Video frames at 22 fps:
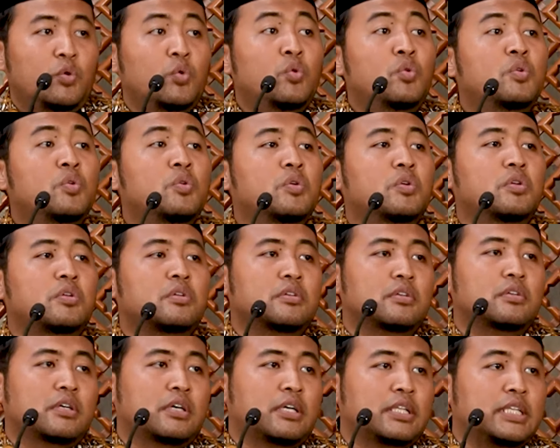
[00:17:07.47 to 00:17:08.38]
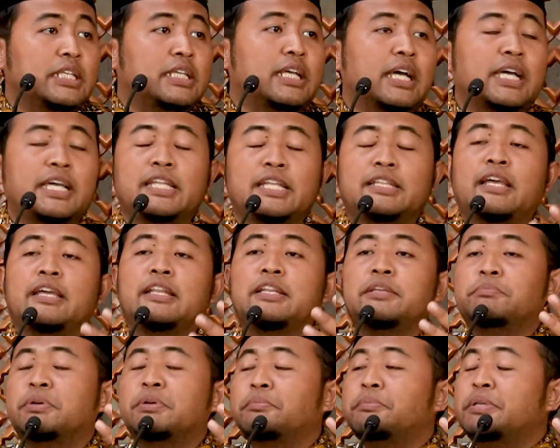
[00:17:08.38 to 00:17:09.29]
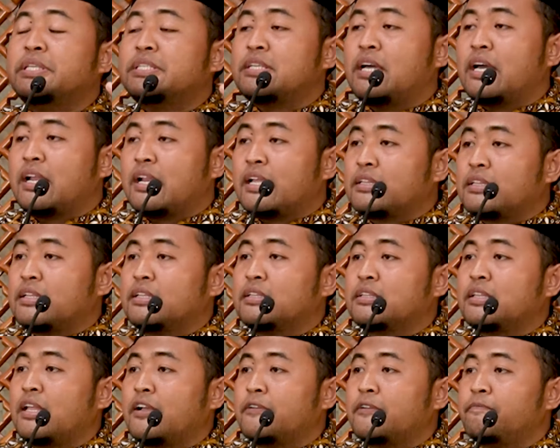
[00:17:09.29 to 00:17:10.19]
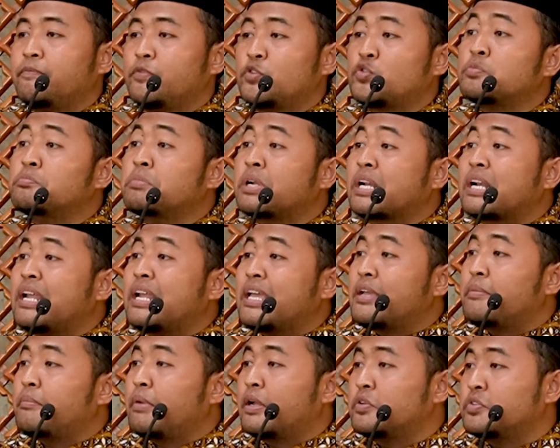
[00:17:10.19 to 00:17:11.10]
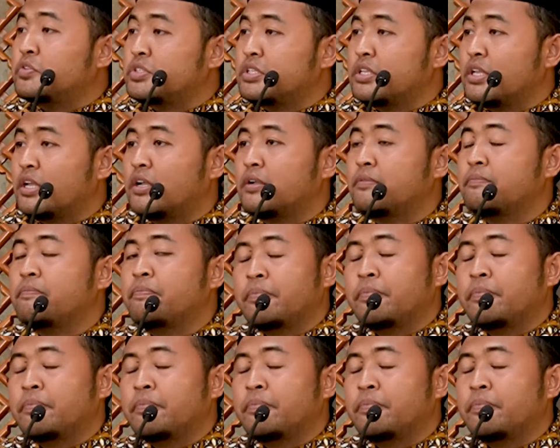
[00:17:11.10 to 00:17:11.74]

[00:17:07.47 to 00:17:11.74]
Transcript: unggul ketika kita ini berbicara tentang sumber daya manusia.